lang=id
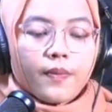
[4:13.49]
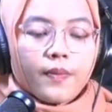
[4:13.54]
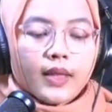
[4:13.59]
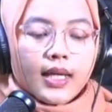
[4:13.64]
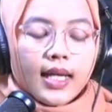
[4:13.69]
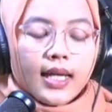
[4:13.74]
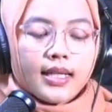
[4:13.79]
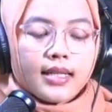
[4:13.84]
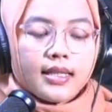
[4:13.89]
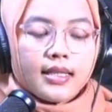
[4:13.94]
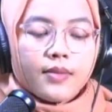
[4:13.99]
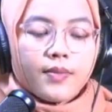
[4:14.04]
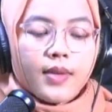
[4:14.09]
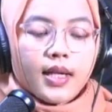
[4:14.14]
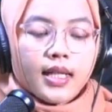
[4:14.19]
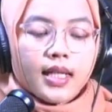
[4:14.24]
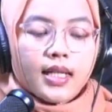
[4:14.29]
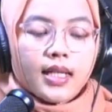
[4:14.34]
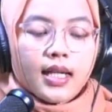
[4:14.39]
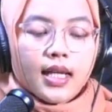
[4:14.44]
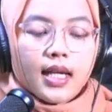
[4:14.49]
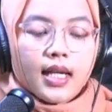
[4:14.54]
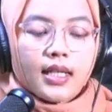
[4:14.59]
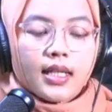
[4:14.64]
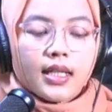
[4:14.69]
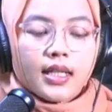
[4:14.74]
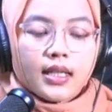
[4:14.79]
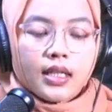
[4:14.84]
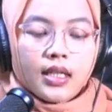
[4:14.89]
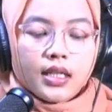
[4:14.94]
tax dibagi dengan
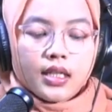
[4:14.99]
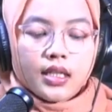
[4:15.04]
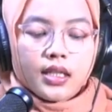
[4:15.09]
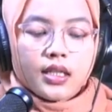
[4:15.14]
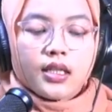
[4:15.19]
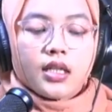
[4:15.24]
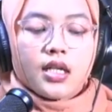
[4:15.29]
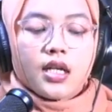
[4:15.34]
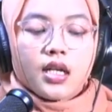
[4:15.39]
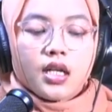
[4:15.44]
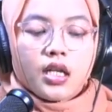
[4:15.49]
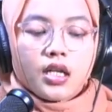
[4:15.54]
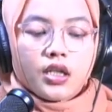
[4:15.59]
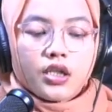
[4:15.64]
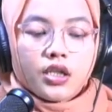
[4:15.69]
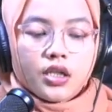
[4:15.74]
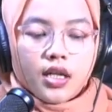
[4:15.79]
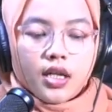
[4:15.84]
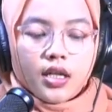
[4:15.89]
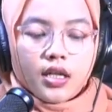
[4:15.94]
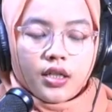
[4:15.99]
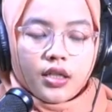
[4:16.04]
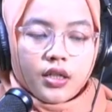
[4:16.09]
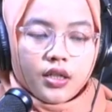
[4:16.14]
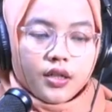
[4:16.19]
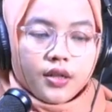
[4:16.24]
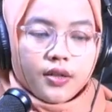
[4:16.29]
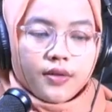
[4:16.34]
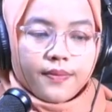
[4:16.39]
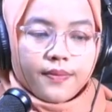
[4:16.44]
interest change.